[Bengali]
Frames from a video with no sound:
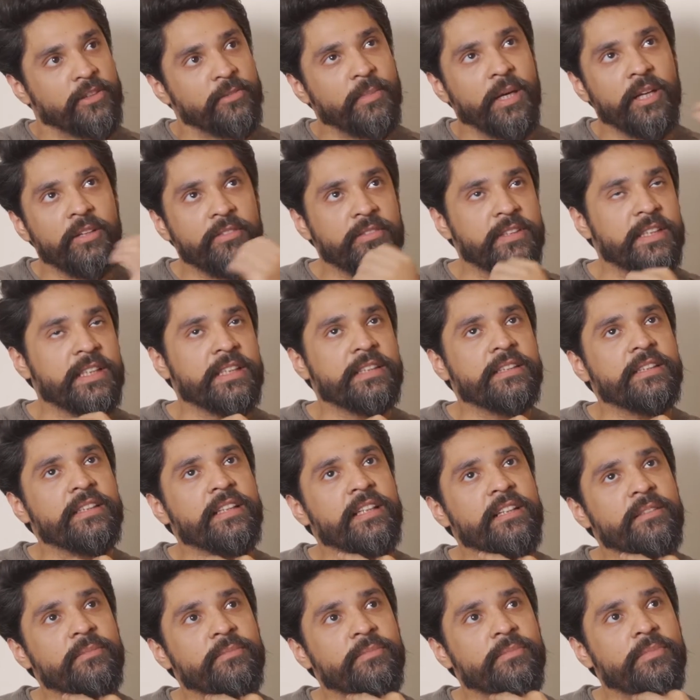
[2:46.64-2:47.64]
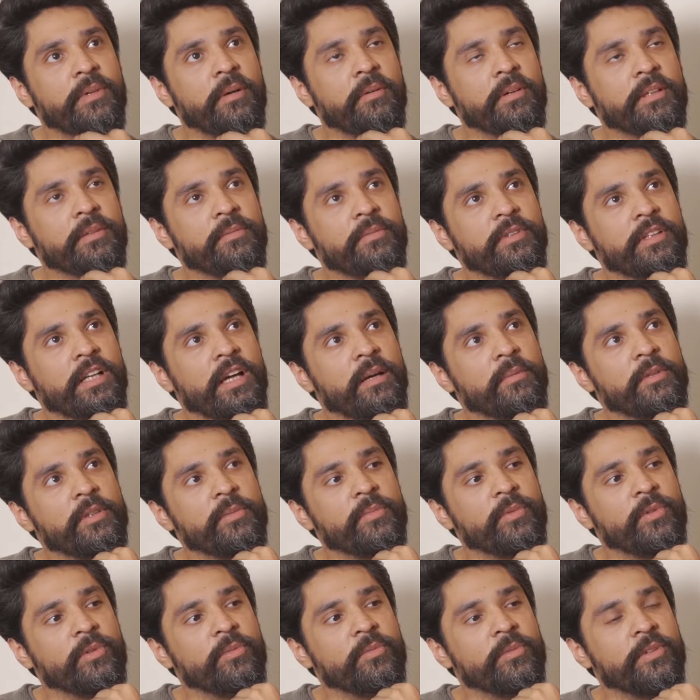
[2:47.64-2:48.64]
এত ভালো দেখতে আমি বাবাকে বললাম আমি
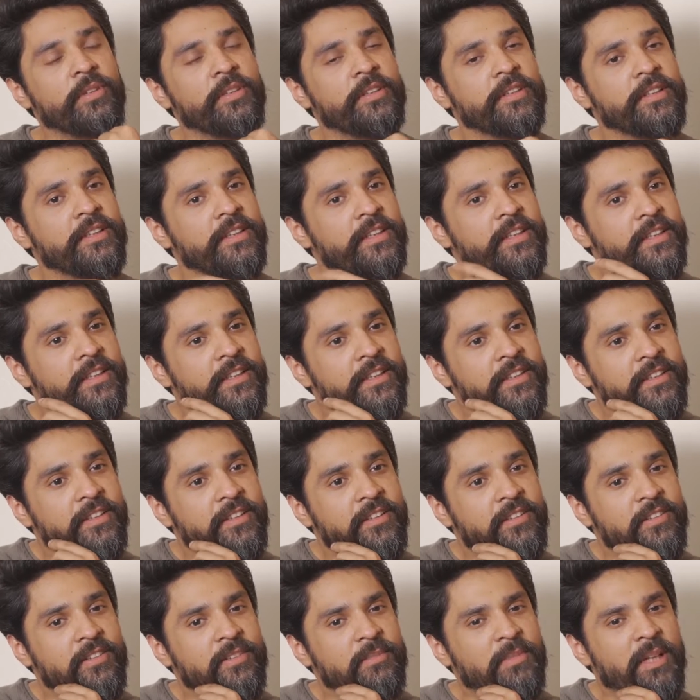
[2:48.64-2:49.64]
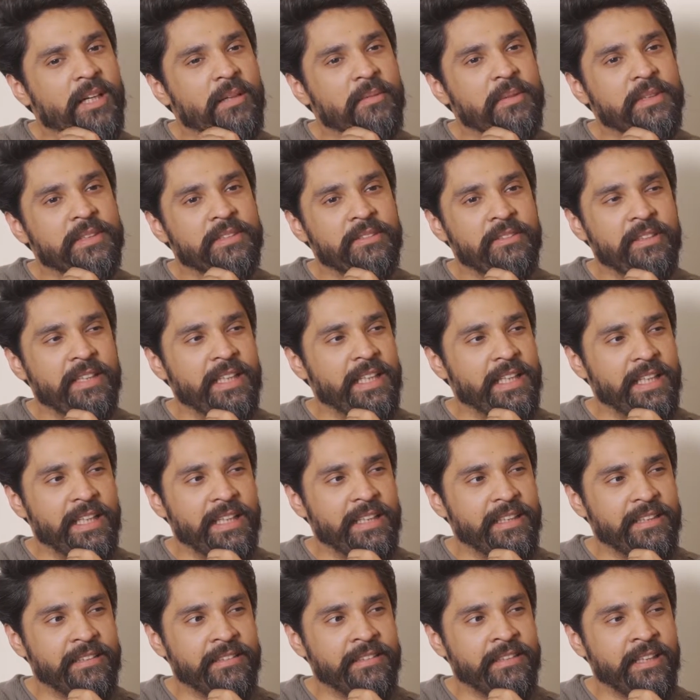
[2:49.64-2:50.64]
পড়বো তো বাবা ভেবেছিল
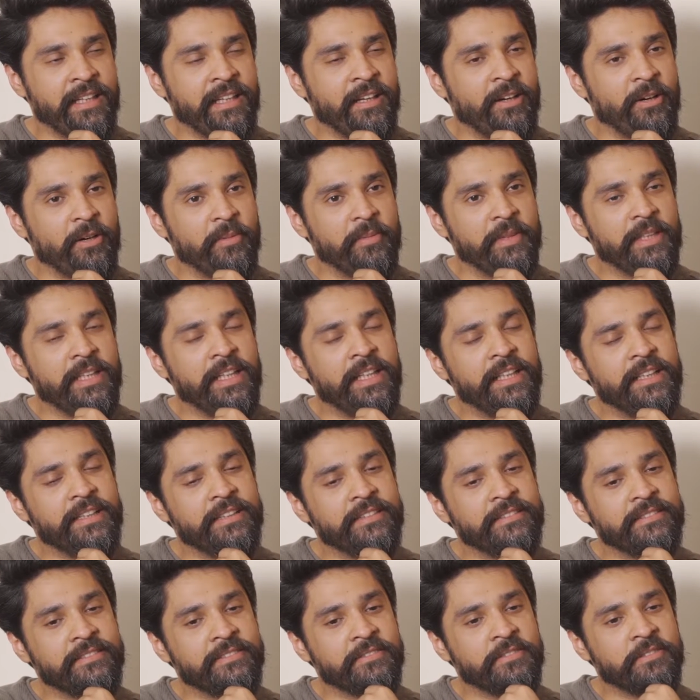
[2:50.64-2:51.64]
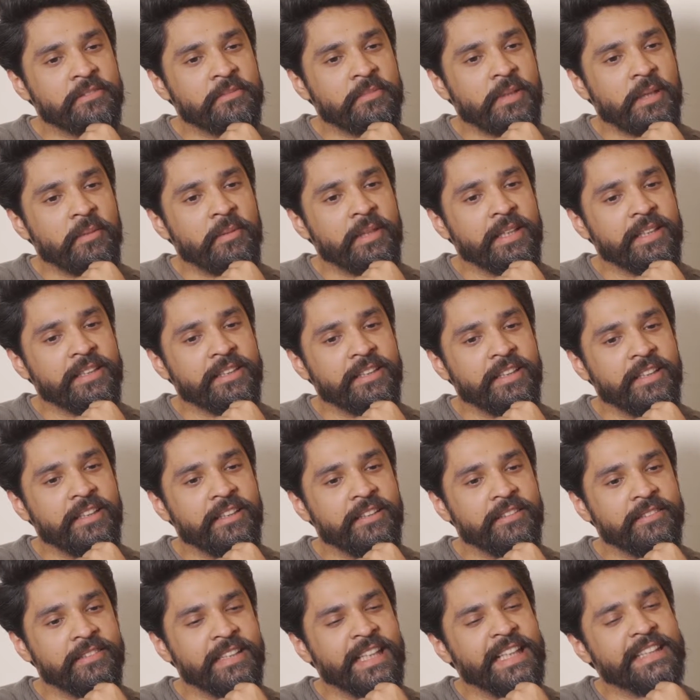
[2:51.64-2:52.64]
এর দ্বারা হবে না তো বাবা একটা
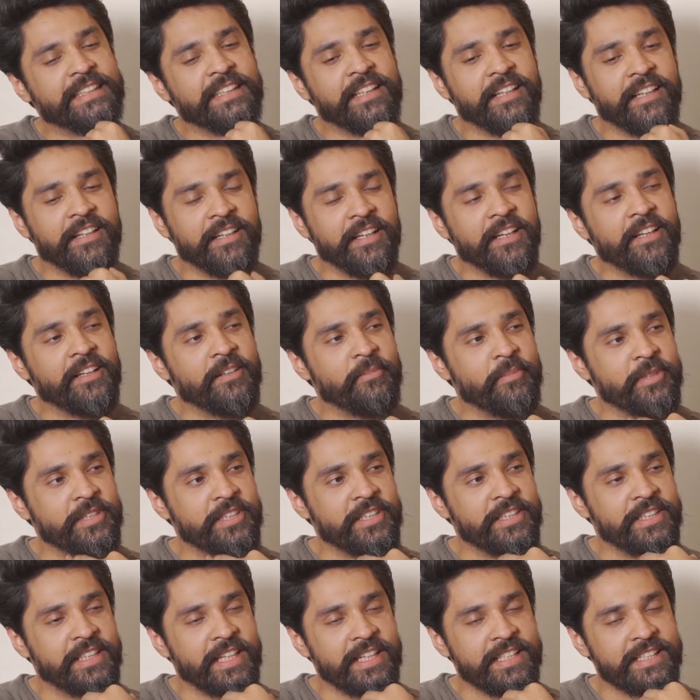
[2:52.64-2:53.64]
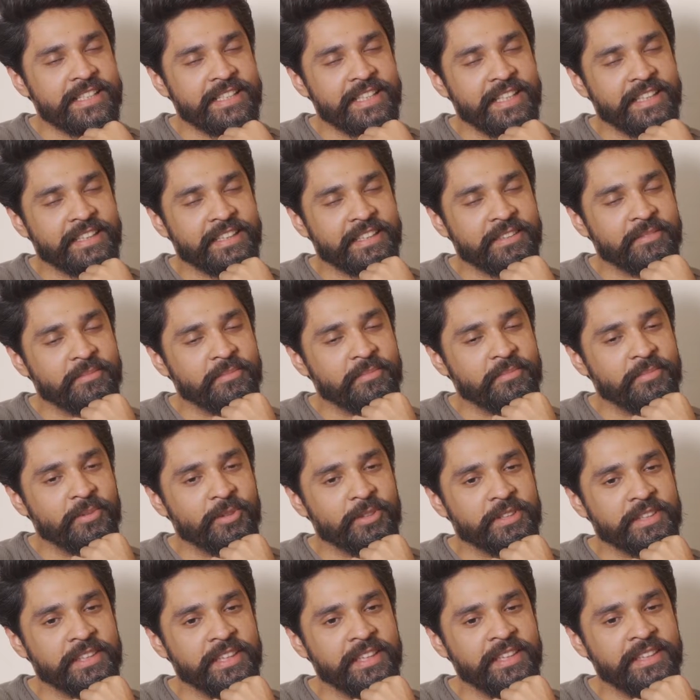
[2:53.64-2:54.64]
ঠিক আছে অ্যাডমিশন টেস্ট একটা
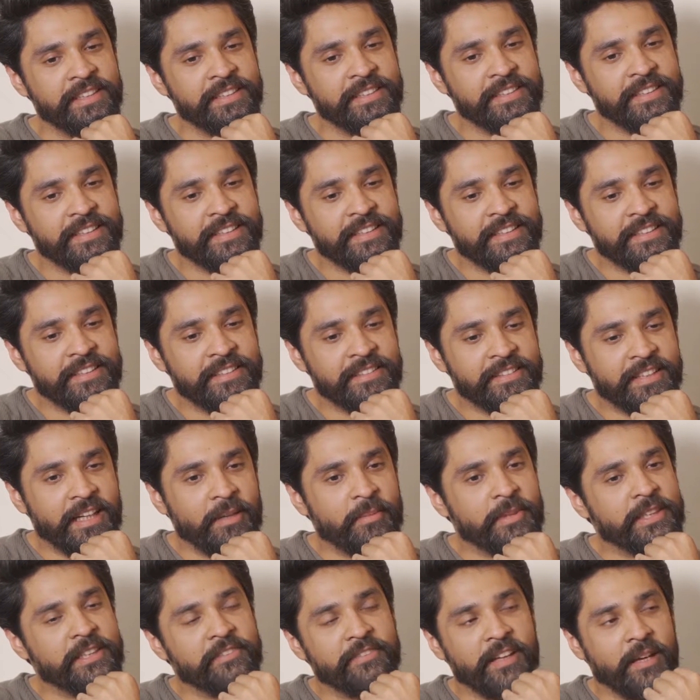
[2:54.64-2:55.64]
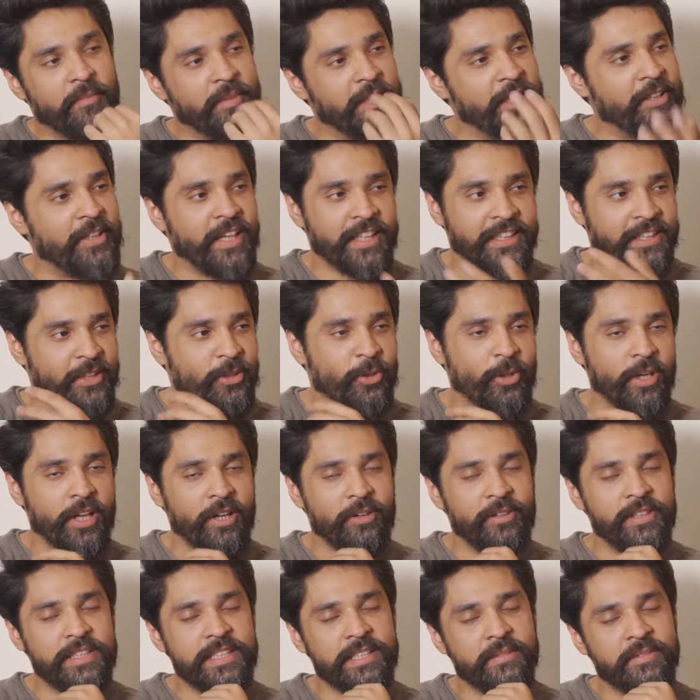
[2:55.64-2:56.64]
বসিয়ে তো আমাদের ফ্যামিলির একটা
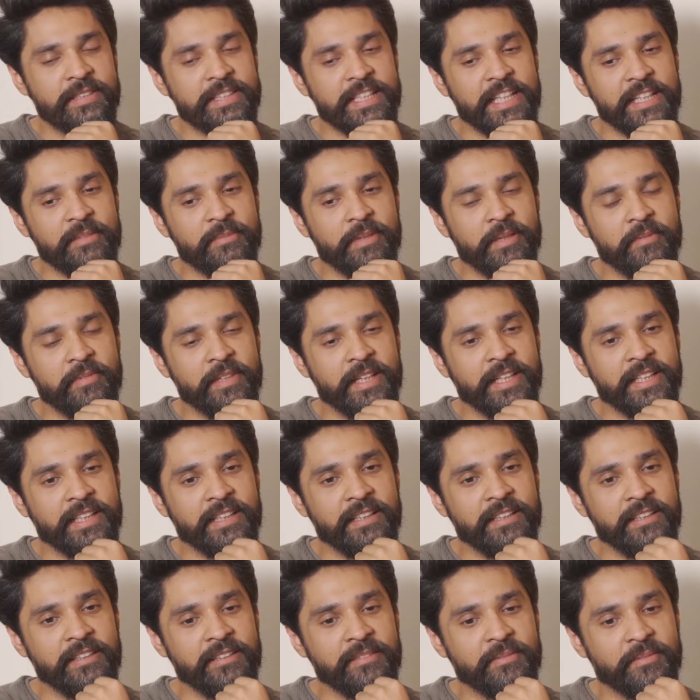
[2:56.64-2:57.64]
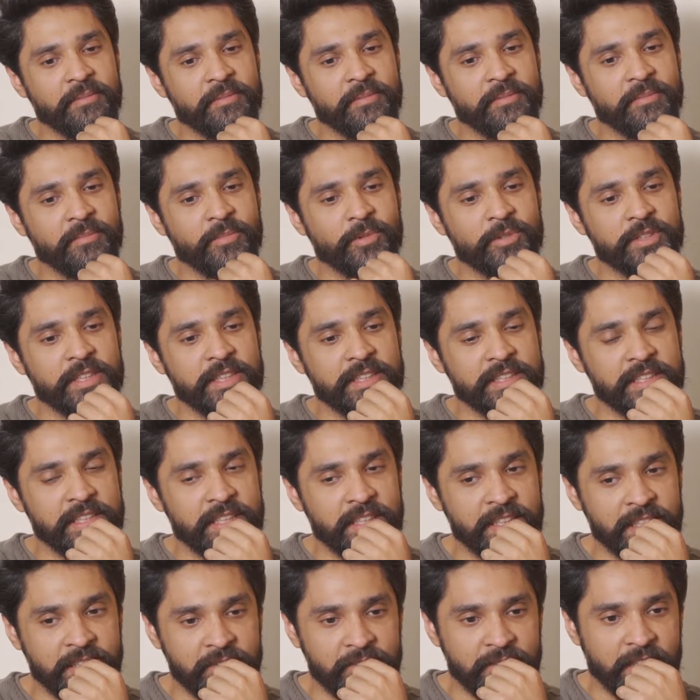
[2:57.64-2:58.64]
ঘোরা হয়ে যাবে সেই ভেবে আর কি
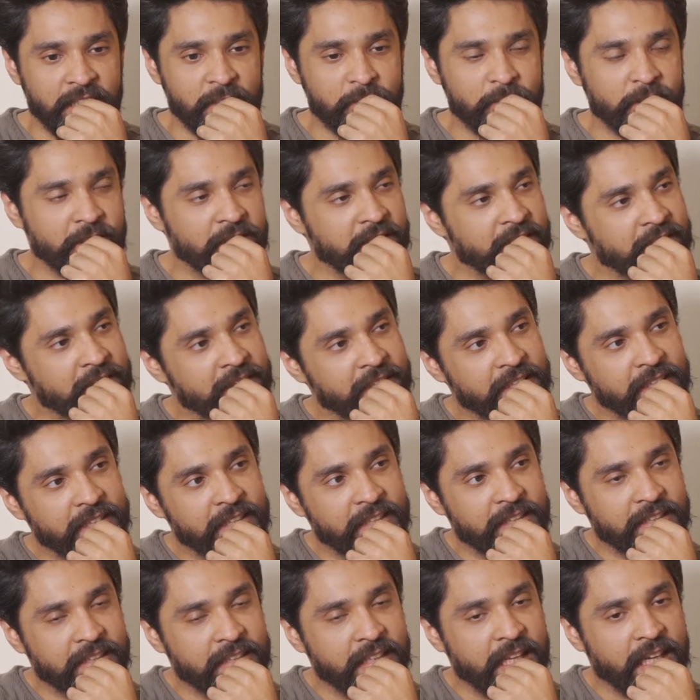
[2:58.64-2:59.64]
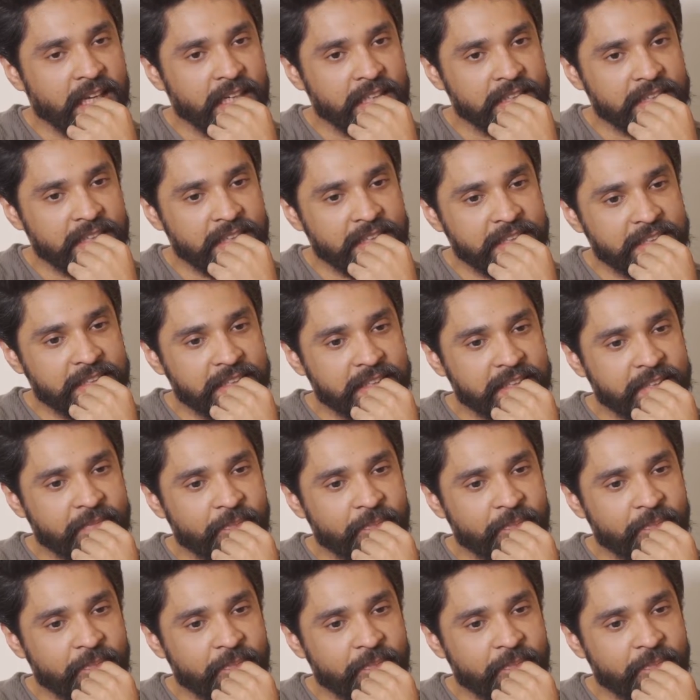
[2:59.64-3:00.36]
বসিয়েছিলেন কিন্তু তারপরে দেখা যায় যে